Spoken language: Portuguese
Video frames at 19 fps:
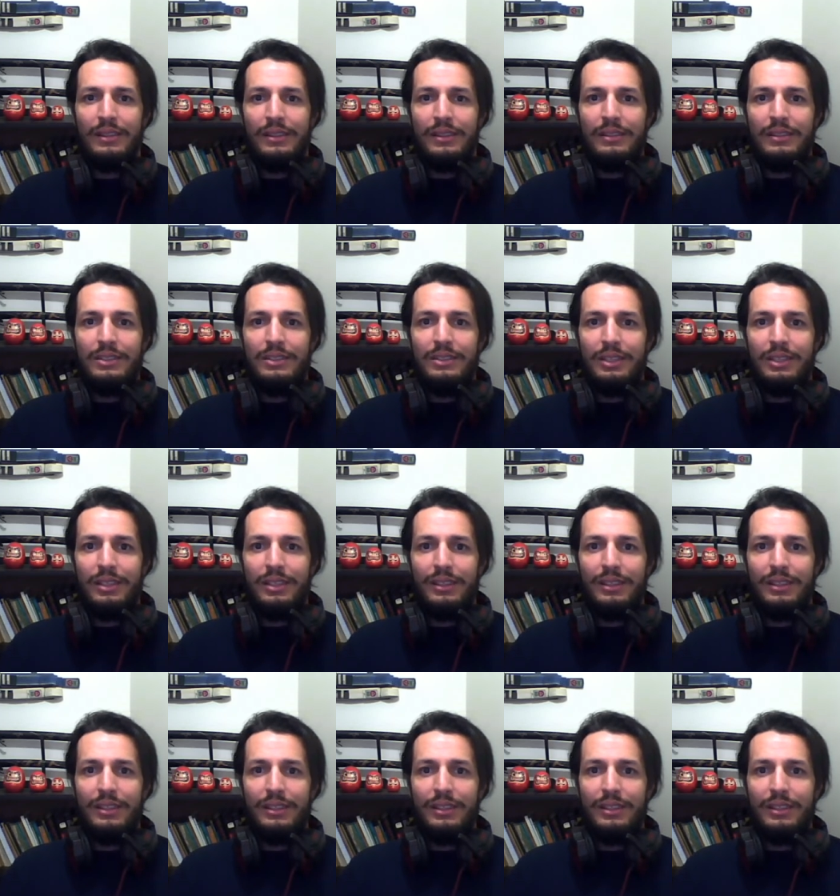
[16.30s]
de
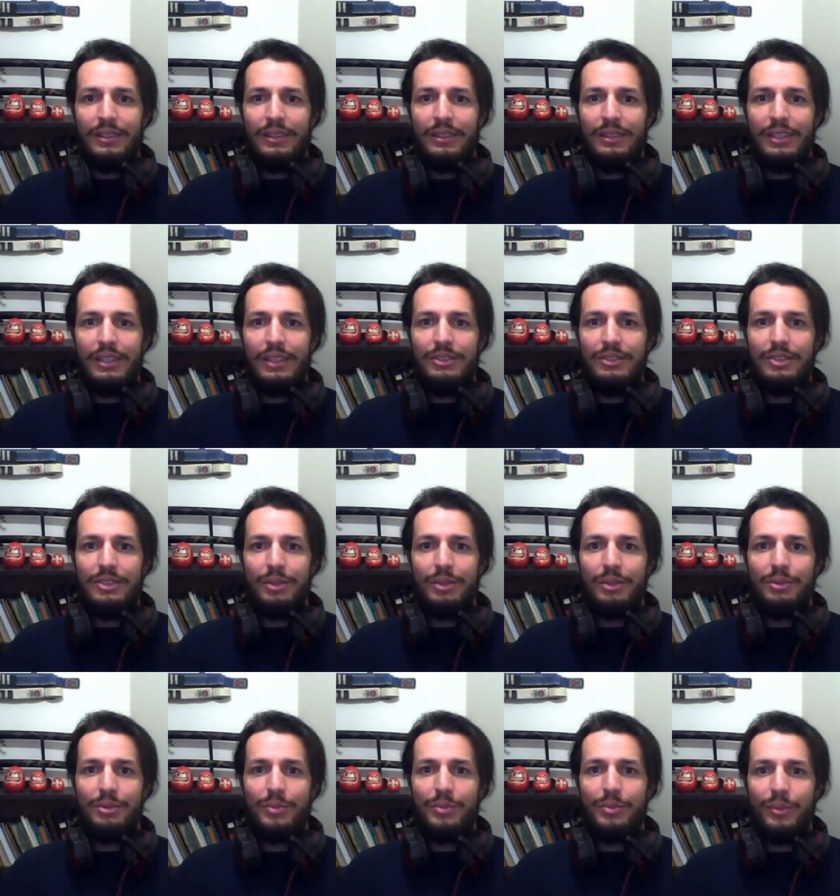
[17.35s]
registrar alguns
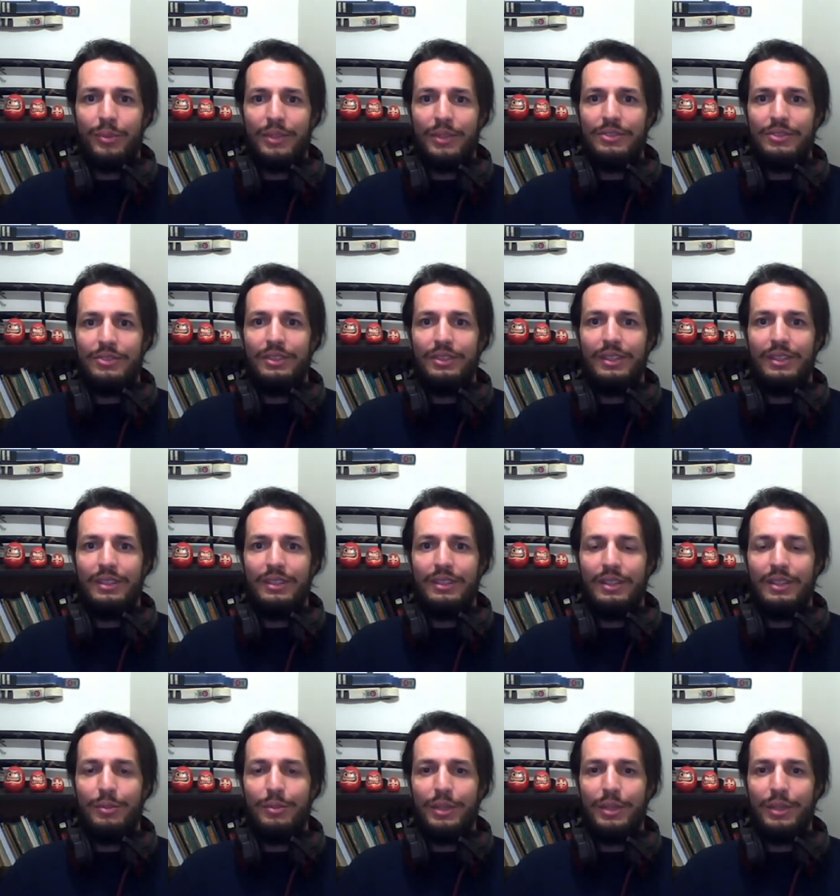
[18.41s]
momentos de
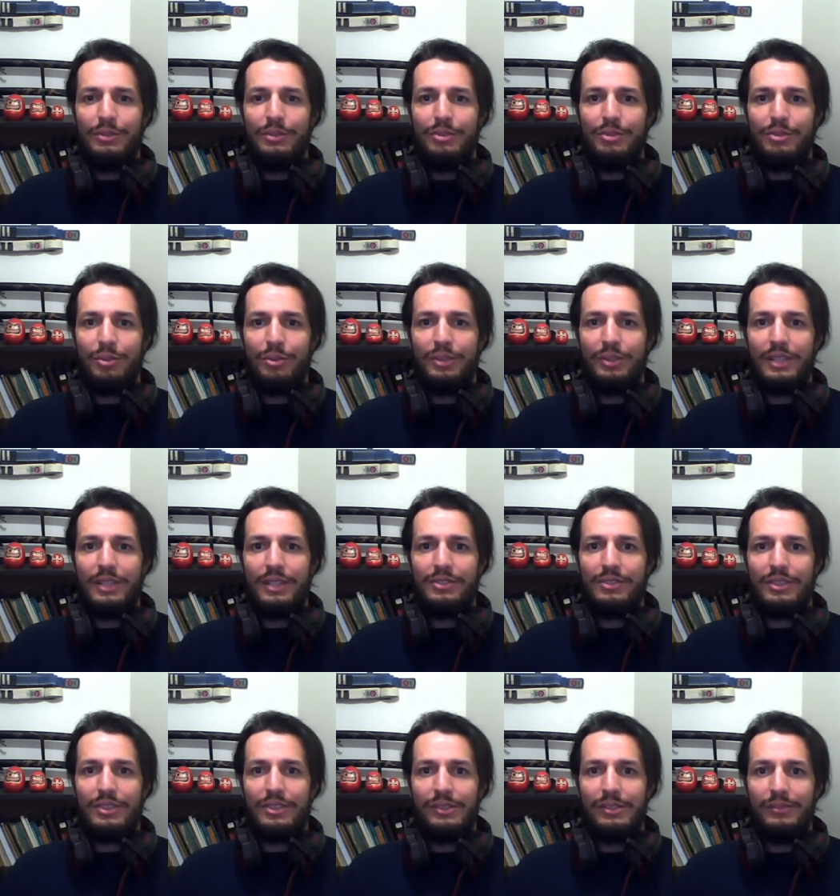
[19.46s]
entretenimento,
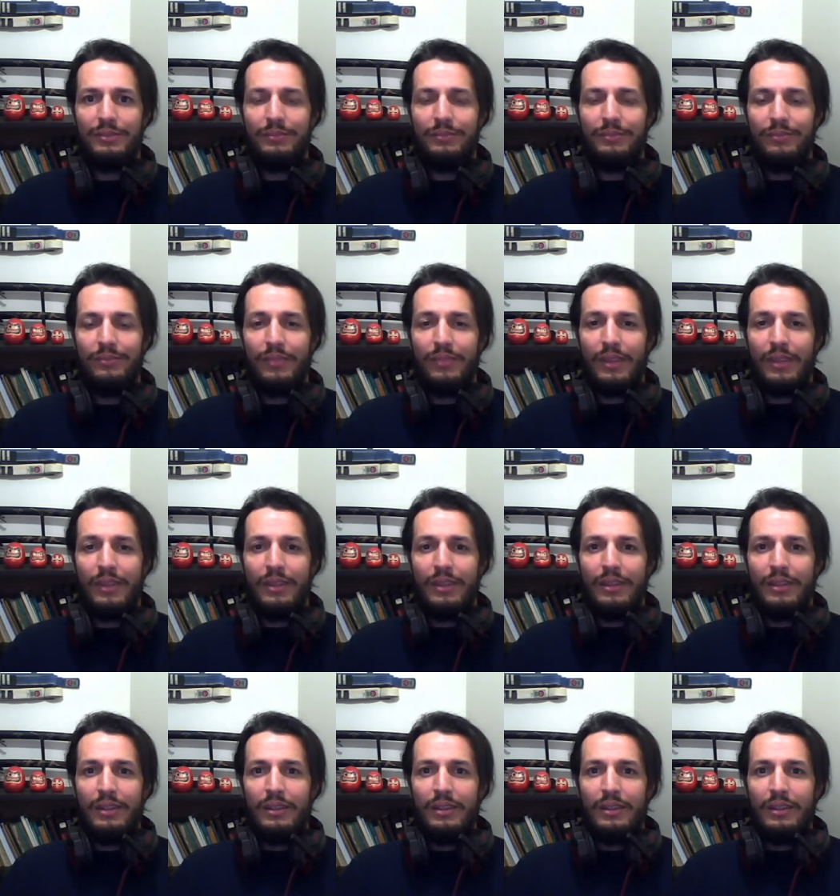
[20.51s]
descontração,
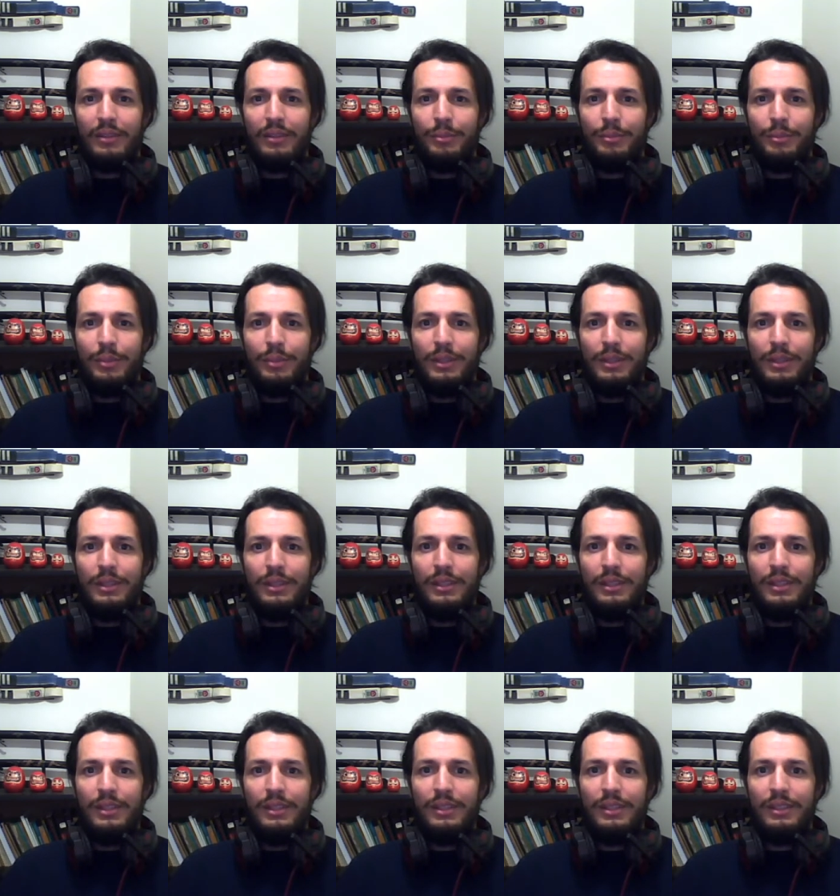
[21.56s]
para
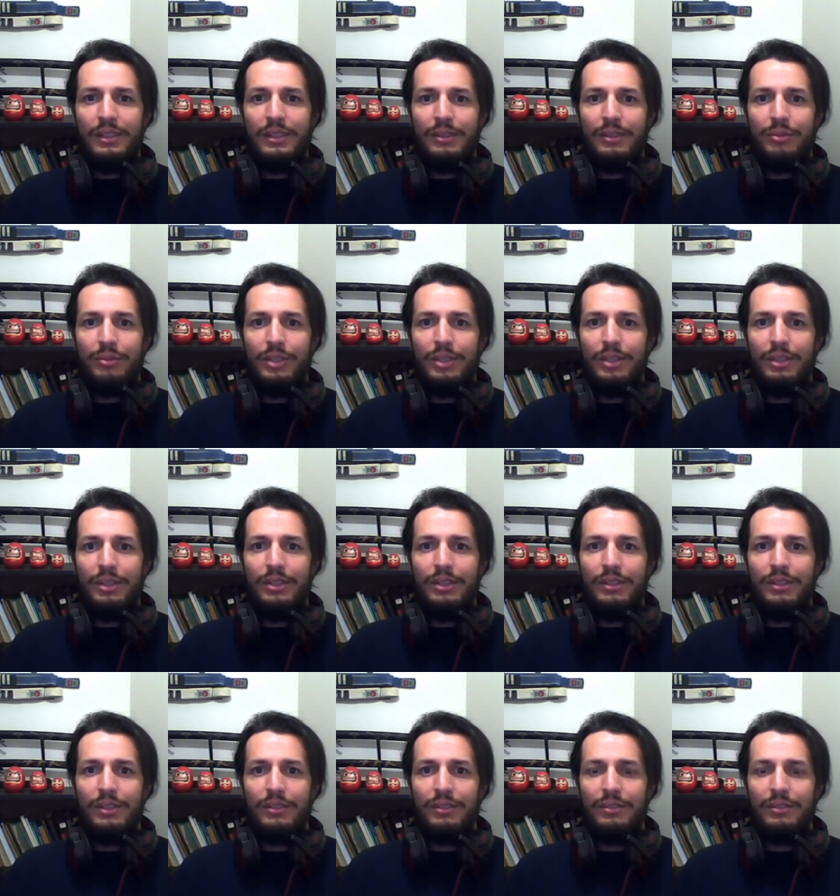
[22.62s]
que fique
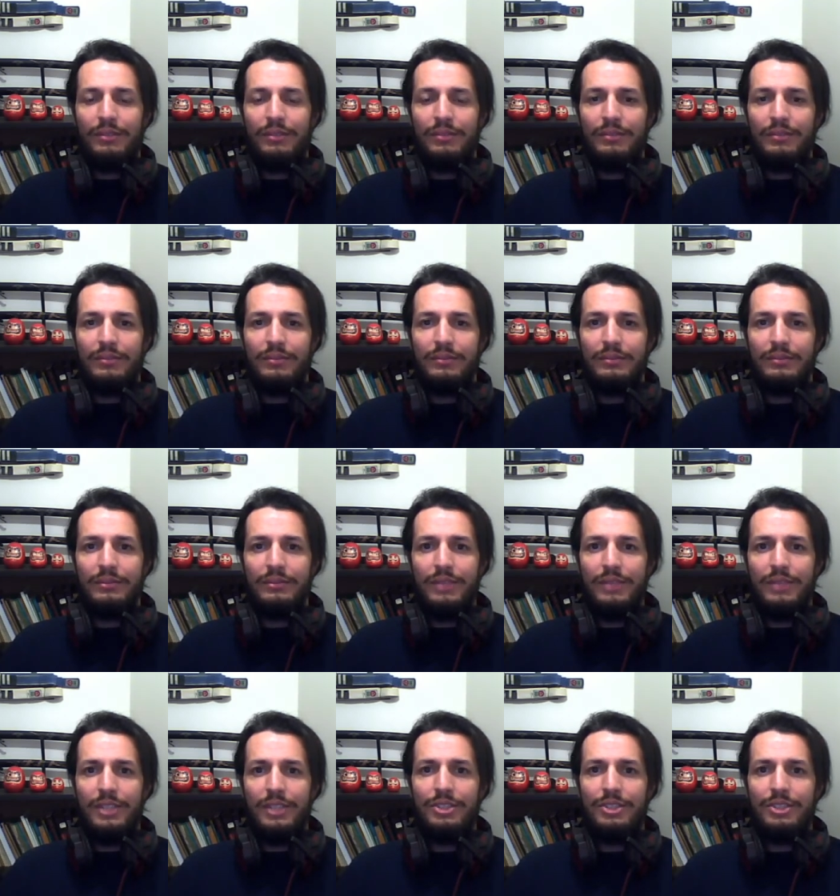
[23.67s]
um
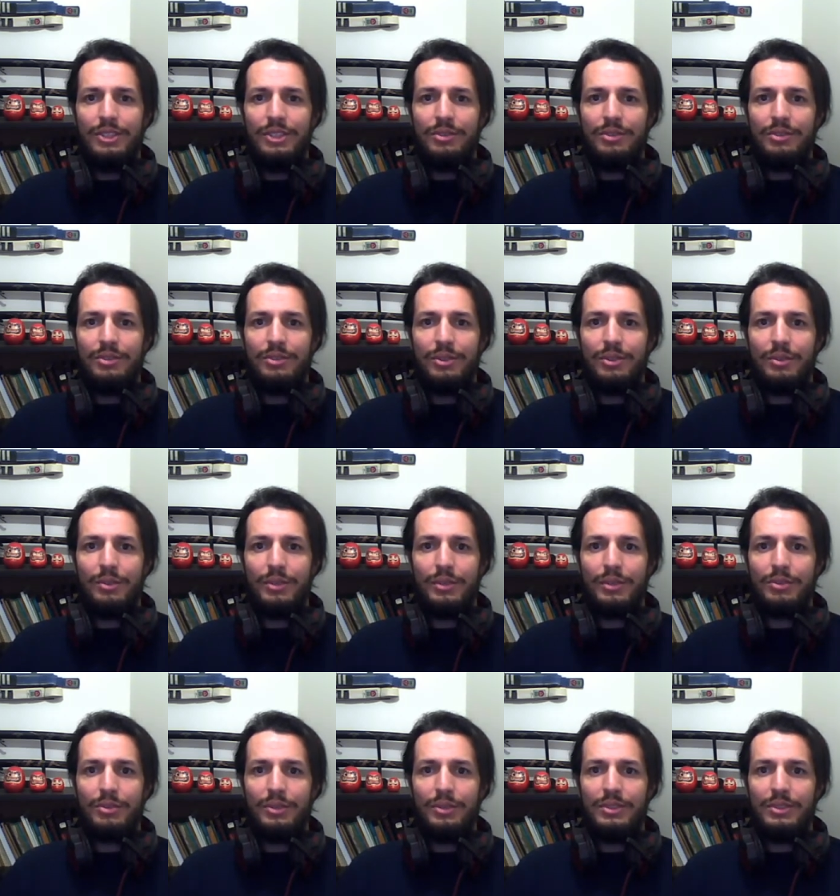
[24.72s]
registro de algumas
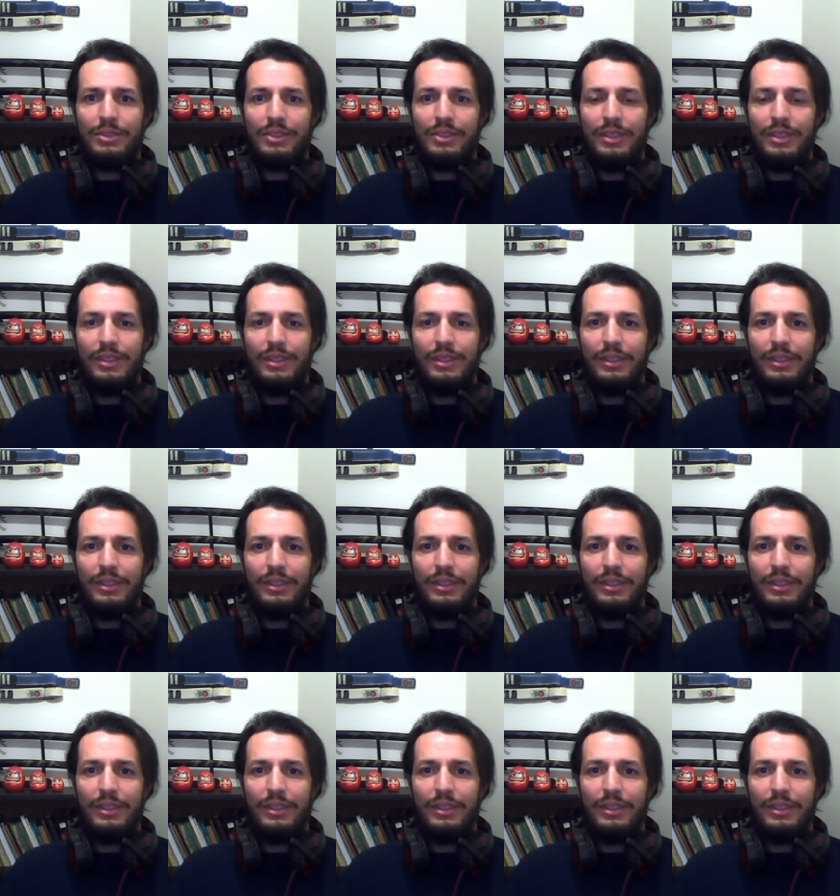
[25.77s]
coisas que